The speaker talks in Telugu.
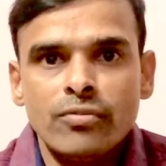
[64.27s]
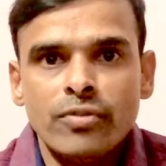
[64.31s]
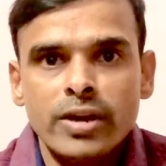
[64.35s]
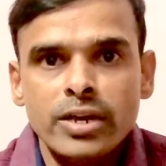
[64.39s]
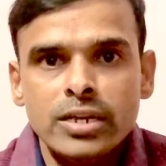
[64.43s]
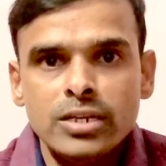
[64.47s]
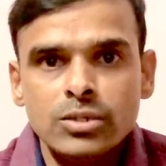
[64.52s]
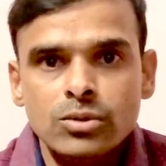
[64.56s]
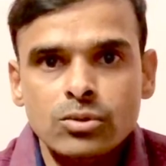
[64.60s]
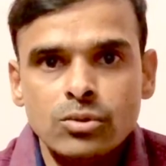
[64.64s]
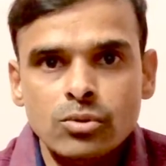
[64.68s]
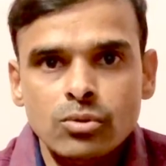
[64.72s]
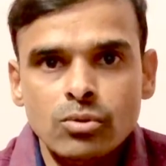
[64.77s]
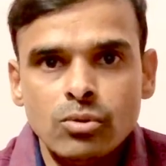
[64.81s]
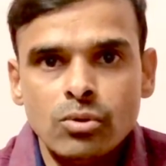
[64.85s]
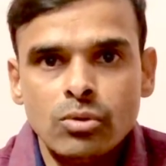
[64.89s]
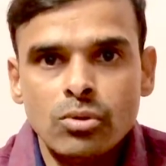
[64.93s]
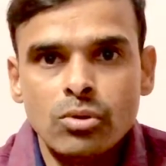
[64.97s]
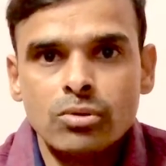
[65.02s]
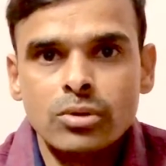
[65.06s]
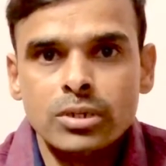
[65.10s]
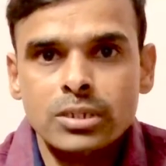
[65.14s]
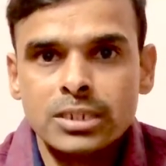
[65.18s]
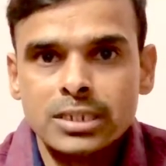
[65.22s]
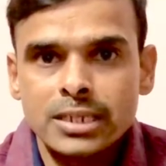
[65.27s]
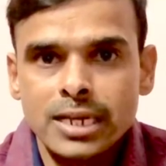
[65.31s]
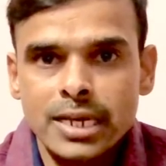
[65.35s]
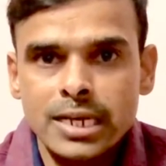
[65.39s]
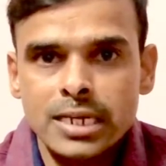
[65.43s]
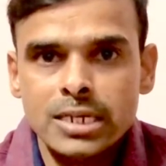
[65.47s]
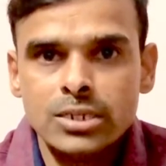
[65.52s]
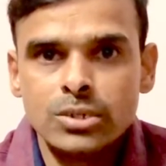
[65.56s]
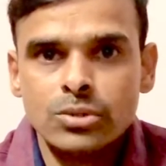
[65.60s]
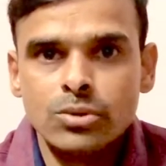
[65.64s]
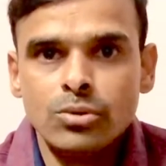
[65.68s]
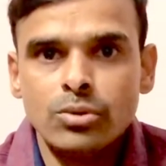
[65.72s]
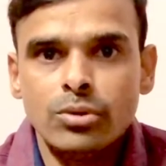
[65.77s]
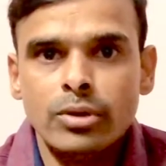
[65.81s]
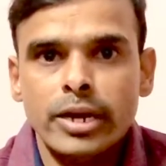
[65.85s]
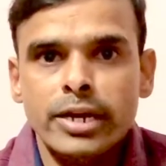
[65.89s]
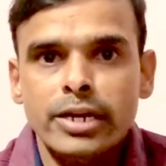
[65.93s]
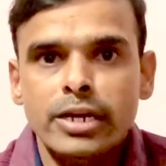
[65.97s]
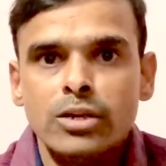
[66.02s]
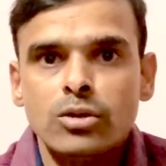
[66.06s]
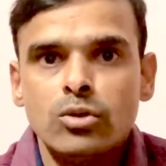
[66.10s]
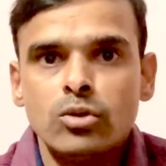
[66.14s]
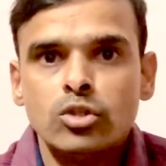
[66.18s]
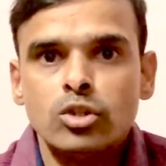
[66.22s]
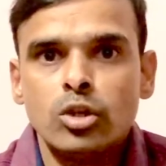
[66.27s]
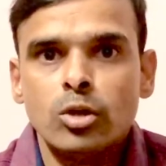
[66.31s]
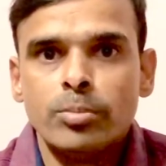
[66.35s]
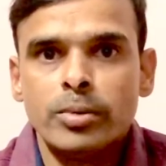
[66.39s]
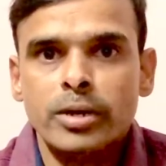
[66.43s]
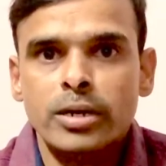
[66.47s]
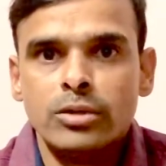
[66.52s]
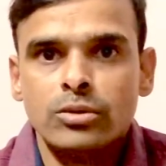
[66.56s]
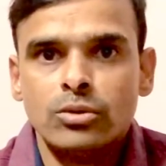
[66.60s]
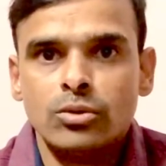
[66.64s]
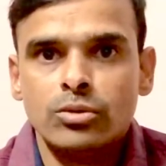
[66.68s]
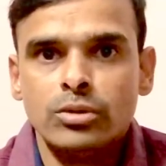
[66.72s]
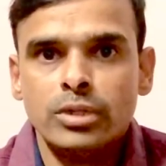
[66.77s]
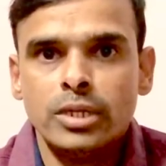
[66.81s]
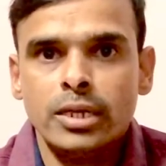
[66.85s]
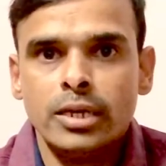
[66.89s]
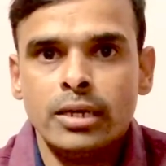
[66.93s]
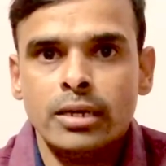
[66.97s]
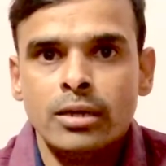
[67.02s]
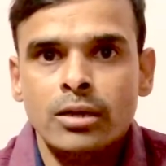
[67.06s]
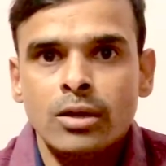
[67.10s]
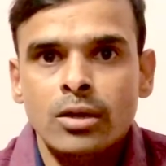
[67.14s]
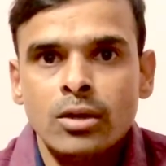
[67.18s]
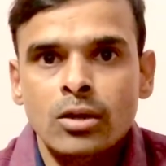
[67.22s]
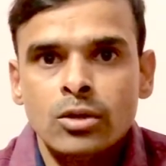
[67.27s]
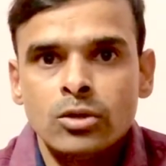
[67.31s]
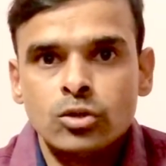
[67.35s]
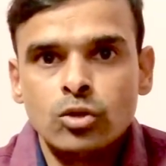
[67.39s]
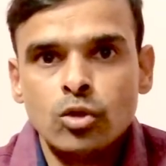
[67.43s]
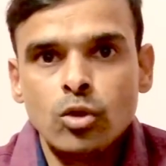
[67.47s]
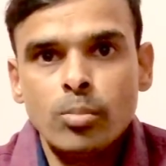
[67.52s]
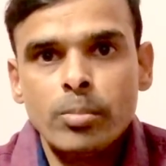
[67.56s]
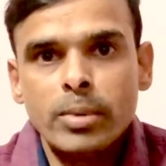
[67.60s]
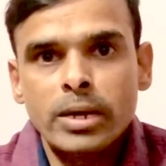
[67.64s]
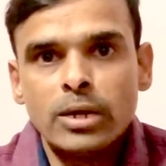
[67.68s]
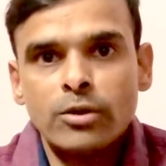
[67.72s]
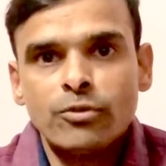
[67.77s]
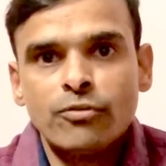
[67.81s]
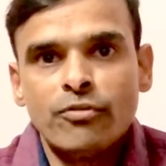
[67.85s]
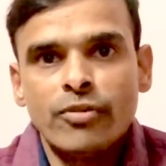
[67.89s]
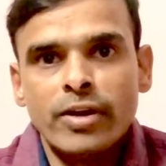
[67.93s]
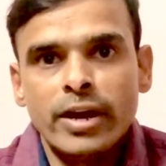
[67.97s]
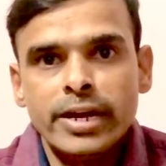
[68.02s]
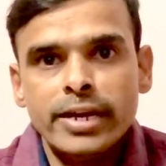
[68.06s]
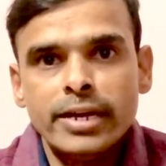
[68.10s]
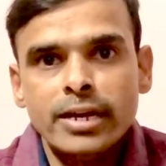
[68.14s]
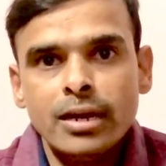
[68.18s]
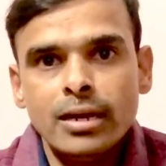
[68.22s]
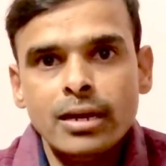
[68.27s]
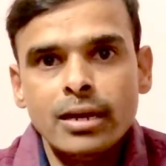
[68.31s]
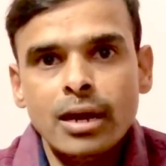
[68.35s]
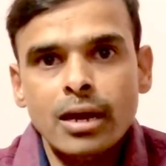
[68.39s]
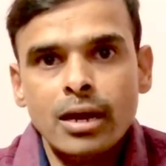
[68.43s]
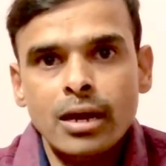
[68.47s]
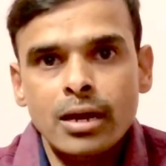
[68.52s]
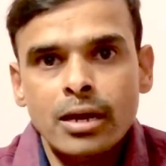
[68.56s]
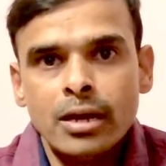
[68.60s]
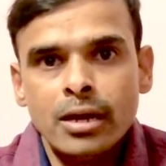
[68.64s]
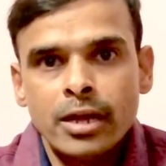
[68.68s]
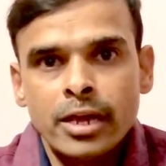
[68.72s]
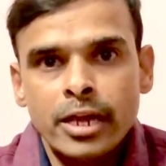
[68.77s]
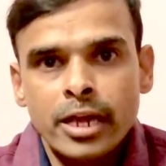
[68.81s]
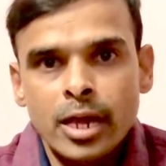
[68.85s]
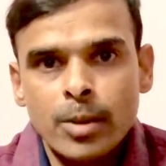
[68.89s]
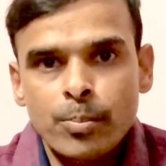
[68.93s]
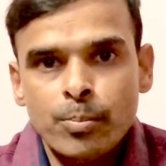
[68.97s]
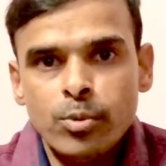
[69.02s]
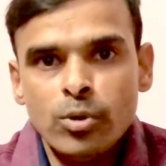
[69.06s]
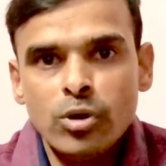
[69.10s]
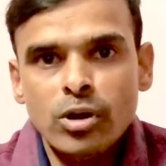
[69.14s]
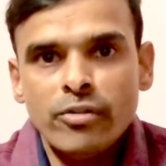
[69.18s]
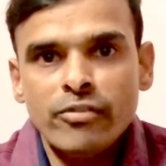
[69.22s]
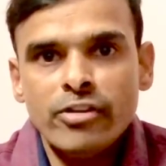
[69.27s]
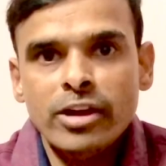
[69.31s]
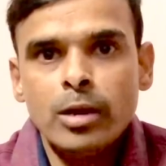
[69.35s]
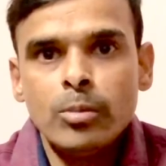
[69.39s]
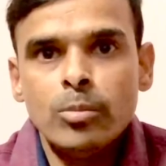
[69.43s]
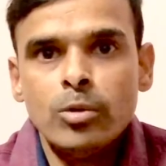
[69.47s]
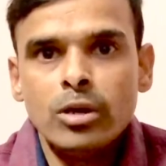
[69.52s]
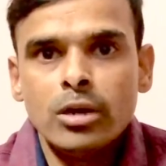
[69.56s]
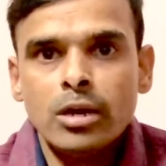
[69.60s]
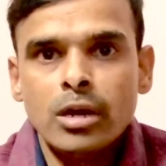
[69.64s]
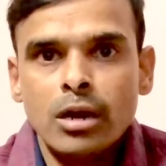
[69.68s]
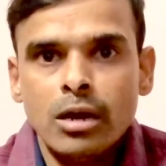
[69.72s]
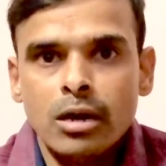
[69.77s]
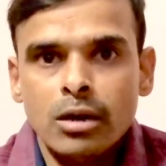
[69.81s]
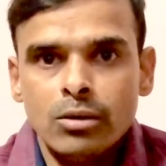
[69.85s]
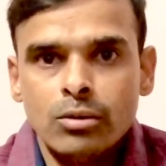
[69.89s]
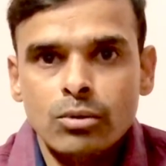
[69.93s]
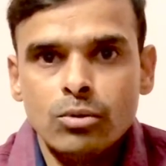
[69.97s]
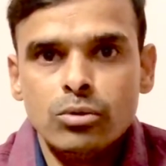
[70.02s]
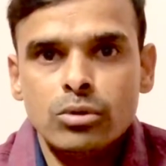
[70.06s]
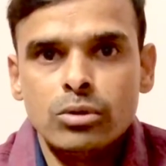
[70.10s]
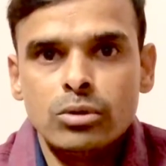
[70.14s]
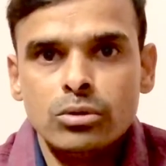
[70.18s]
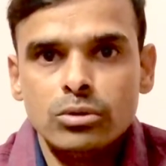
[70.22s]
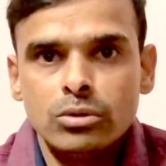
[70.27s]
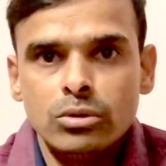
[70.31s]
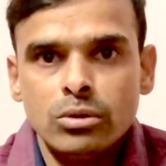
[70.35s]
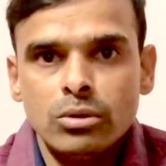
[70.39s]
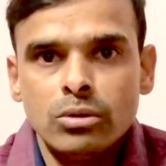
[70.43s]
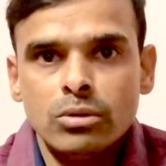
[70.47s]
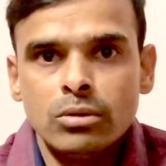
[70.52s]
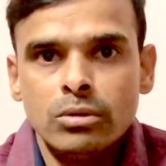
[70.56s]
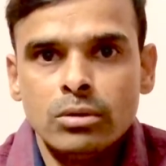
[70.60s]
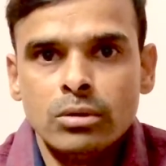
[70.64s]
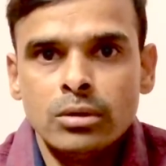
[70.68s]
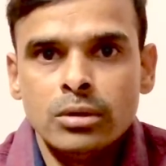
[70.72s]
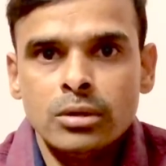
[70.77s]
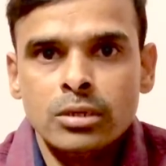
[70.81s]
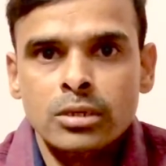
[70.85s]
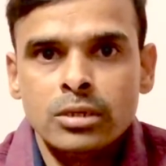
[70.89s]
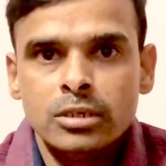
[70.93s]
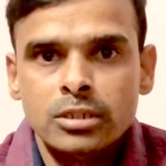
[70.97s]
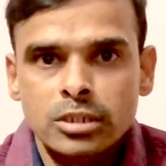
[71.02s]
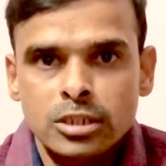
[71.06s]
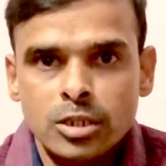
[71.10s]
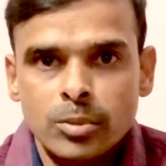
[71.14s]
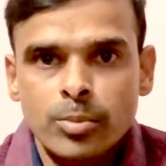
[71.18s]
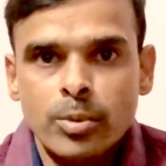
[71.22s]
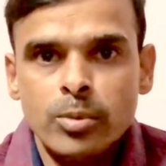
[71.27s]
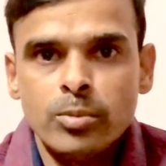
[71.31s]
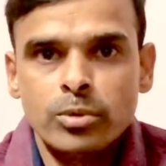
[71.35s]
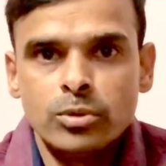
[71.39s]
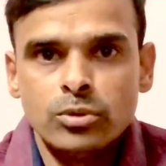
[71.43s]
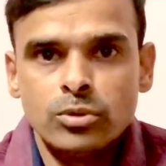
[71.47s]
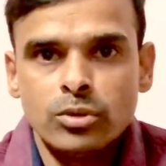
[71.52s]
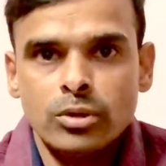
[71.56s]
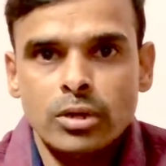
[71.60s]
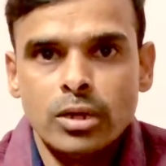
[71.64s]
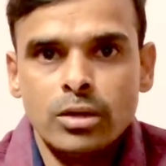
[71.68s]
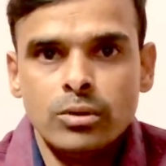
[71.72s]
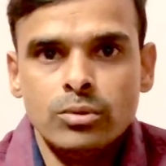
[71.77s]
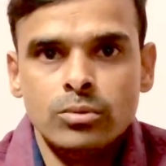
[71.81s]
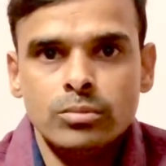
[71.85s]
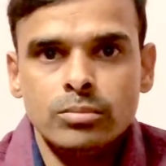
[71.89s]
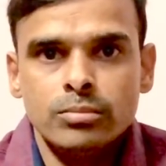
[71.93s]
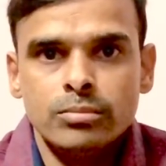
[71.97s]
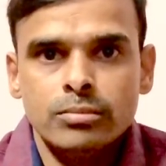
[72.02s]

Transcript: ఫేజ్కు ఒక్కొక్క స్టేజ్కు ఎన్ని రోజులు పడుతుంది సో మనకు ఫైనల్గా ఎప్పుడు అవైలబుల్గా ఉంటుందో చెప్పబోతున్నాను